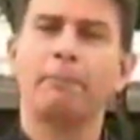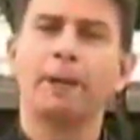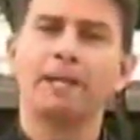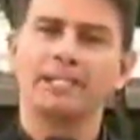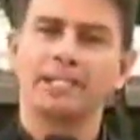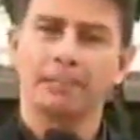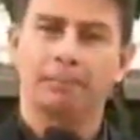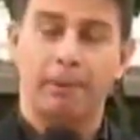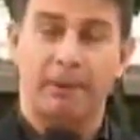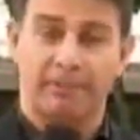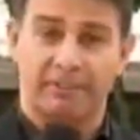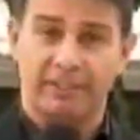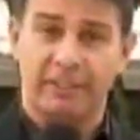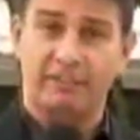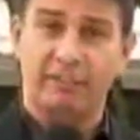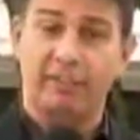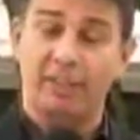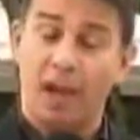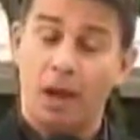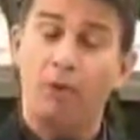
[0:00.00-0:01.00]
que
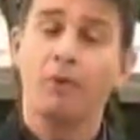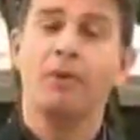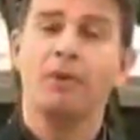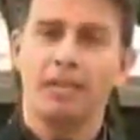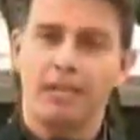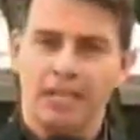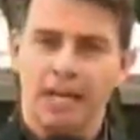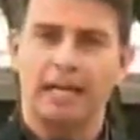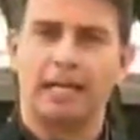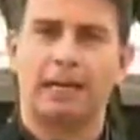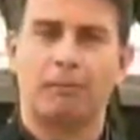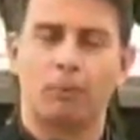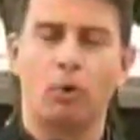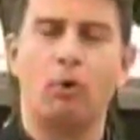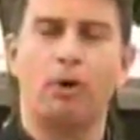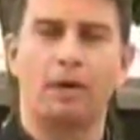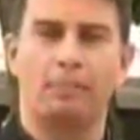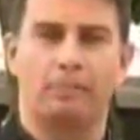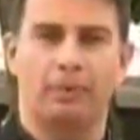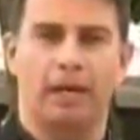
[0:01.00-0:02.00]
participava da final e
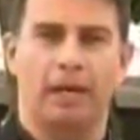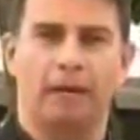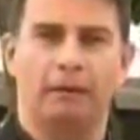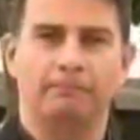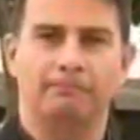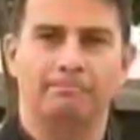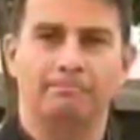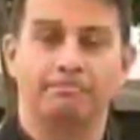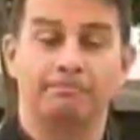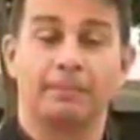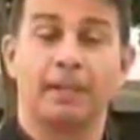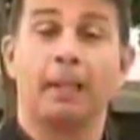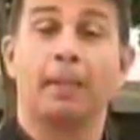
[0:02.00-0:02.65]
acabou campeã.